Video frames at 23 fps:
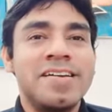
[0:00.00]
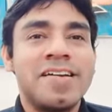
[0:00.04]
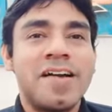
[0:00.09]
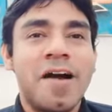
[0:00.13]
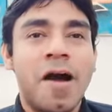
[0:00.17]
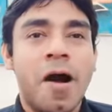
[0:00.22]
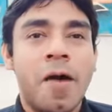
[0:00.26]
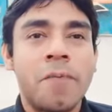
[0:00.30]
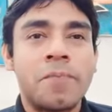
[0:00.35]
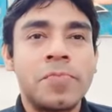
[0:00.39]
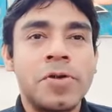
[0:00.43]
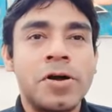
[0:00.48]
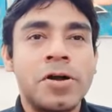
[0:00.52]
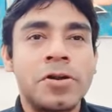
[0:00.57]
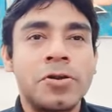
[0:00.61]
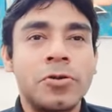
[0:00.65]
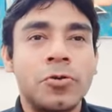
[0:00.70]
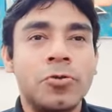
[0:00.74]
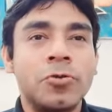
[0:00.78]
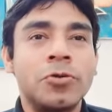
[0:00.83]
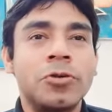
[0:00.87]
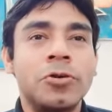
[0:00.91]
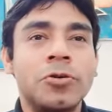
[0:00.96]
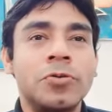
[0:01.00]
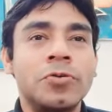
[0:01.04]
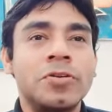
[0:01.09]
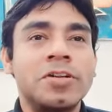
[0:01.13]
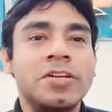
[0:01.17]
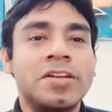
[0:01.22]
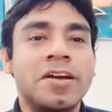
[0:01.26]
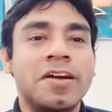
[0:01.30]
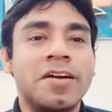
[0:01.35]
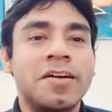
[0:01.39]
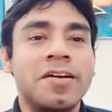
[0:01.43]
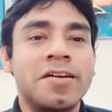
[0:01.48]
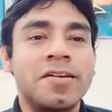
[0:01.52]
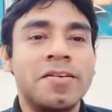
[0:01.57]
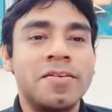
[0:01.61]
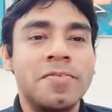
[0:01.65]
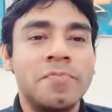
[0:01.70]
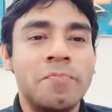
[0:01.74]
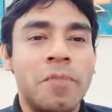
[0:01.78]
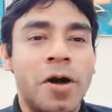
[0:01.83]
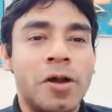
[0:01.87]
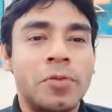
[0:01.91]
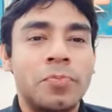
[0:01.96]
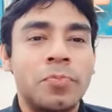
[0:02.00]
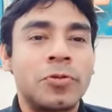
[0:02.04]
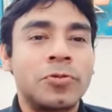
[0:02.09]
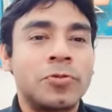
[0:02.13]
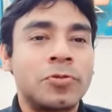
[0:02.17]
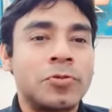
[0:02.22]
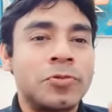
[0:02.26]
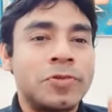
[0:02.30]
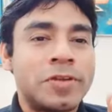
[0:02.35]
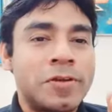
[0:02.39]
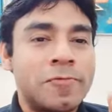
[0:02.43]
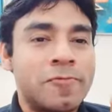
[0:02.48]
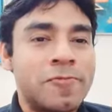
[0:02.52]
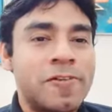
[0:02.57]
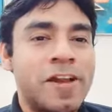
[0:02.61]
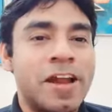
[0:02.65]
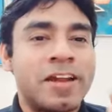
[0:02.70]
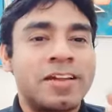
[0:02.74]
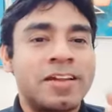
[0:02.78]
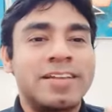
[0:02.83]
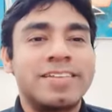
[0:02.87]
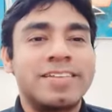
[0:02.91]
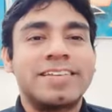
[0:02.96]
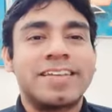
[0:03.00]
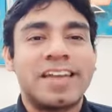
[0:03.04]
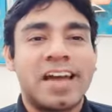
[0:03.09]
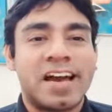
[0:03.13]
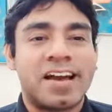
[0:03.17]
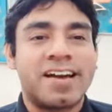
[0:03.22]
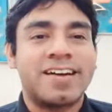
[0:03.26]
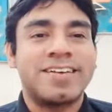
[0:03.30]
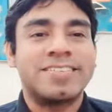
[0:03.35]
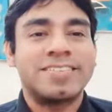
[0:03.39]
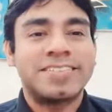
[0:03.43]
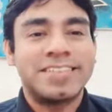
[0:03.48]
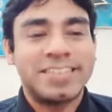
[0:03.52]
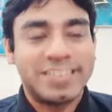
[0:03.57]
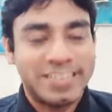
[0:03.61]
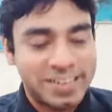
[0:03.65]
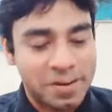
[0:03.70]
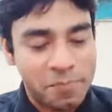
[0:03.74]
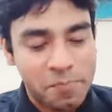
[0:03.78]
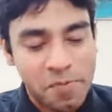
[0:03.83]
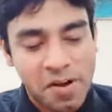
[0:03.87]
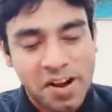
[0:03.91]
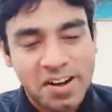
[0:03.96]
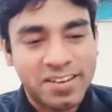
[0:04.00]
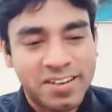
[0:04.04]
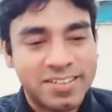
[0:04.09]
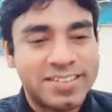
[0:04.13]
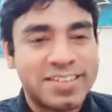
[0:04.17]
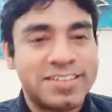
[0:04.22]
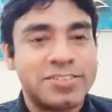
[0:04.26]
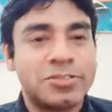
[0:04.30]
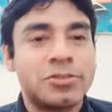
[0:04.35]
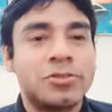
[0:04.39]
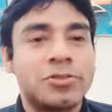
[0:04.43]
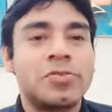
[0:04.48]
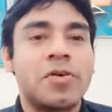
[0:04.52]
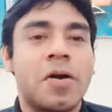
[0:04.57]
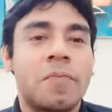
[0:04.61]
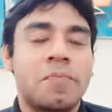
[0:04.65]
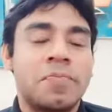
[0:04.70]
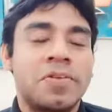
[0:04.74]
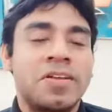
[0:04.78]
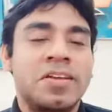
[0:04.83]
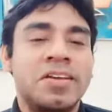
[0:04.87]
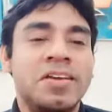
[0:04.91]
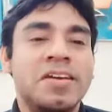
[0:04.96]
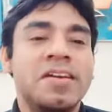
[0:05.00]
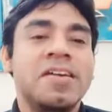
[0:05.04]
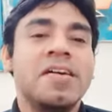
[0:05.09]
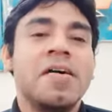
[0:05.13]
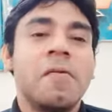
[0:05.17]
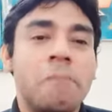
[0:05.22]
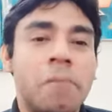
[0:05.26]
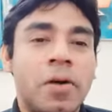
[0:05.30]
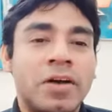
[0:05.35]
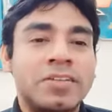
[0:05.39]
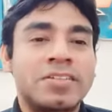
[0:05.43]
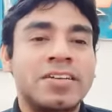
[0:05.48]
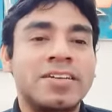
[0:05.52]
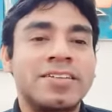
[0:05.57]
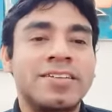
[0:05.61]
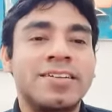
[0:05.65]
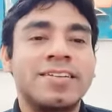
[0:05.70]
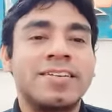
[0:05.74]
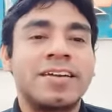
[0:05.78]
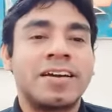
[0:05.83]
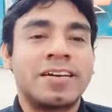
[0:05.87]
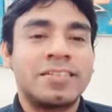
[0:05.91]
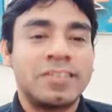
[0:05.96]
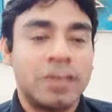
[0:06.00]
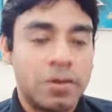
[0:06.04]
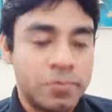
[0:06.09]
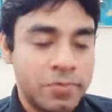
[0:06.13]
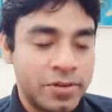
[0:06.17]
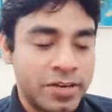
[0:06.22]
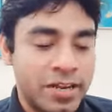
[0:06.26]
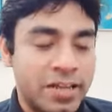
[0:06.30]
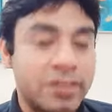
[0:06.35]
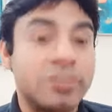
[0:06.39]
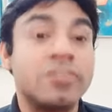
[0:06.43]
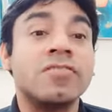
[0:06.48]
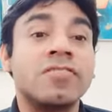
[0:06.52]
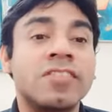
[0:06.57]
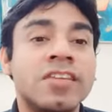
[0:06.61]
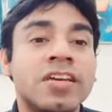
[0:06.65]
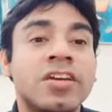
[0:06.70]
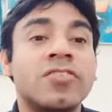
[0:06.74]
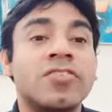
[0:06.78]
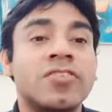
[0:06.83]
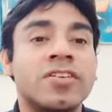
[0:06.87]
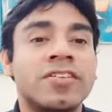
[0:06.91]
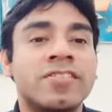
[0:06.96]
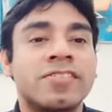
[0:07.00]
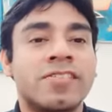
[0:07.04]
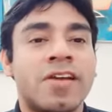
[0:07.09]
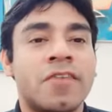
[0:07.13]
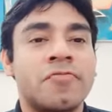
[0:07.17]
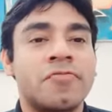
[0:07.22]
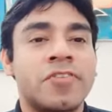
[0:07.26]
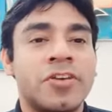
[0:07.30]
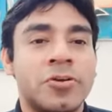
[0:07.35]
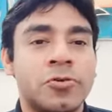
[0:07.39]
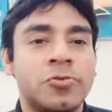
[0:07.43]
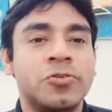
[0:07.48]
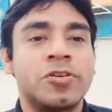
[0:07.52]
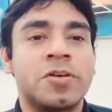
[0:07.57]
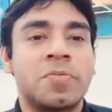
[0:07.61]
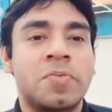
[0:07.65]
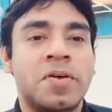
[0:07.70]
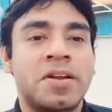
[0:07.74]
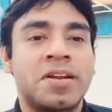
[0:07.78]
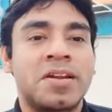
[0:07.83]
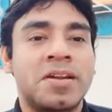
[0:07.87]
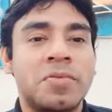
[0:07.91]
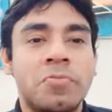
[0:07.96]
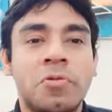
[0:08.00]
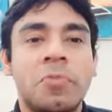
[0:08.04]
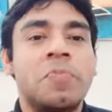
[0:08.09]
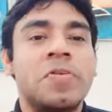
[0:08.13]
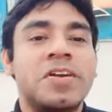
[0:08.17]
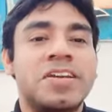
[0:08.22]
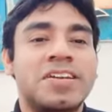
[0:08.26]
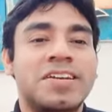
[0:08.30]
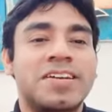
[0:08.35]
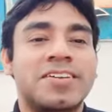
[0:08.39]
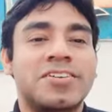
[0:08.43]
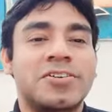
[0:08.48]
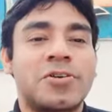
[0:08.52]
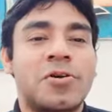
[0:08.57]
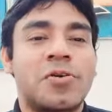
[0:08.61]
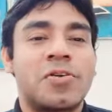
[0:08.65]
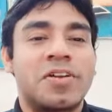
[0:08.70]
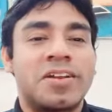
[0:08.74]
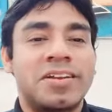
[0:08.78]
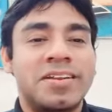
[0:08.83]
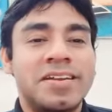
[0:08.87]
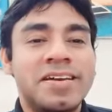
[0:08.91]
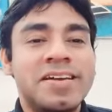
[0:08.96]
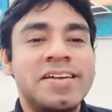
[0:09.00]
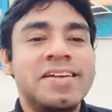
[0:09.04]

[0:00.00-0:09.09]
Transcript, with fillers: আপনার কোটি কোটি টাকার মালপত্র যে ফ্ল্যাটটাতে রাখা আছে সেটা পাহারা দেওয়ার জন্য আপনি পাঁচ হাজার টাকা দামের একজন সিকিউরিটি স্টাফকে খুঁজে বেড়ান এবং বিশ্বাস করেন